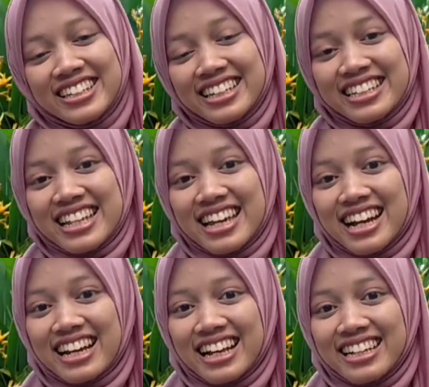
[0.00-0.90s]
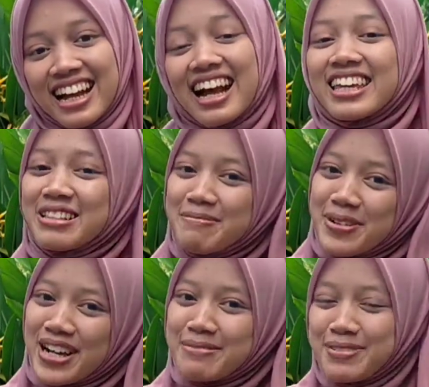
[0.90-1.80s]
channel kesayangan Anda,
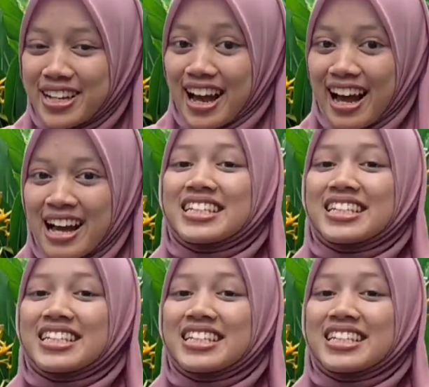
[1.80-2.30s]
Ilmuwan Muda.